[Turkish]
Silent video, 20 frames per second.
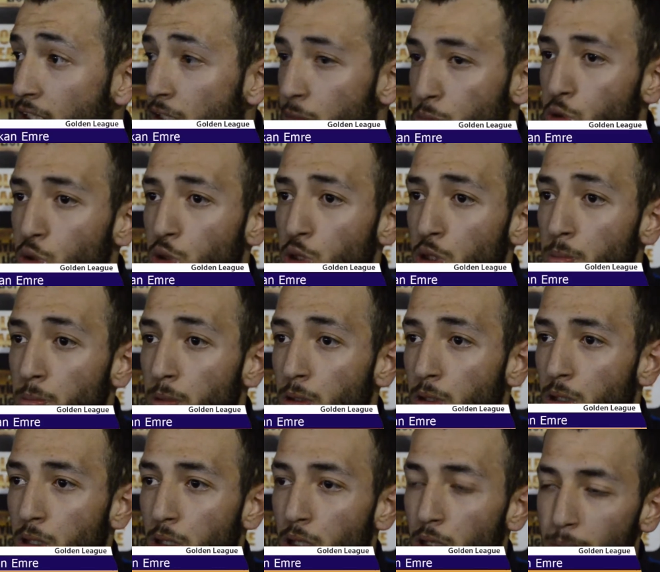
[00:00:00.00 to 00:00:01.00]
Mutluyum.
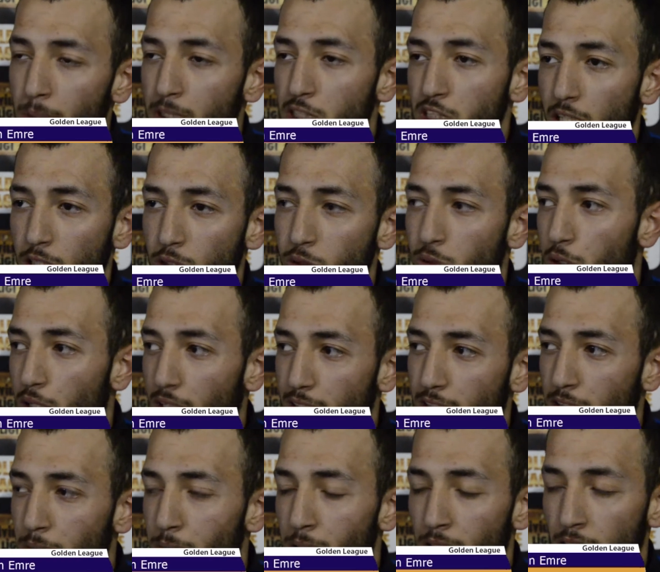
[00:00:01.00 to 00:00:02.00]
5-6 gol
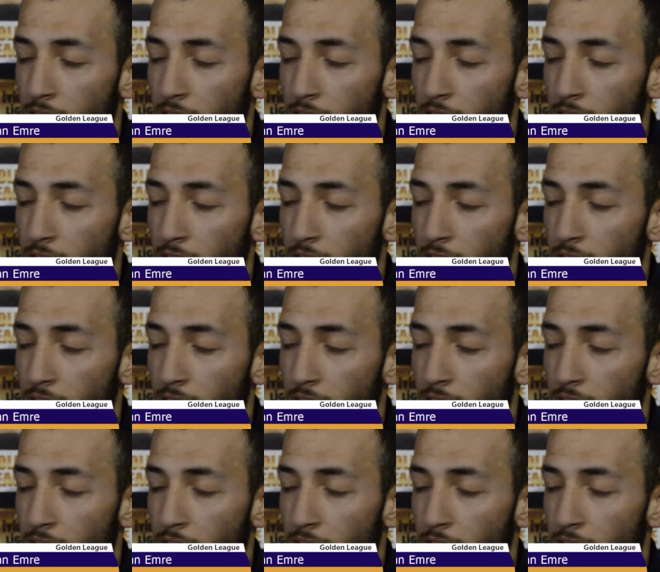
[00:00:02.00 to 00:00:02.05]
attım.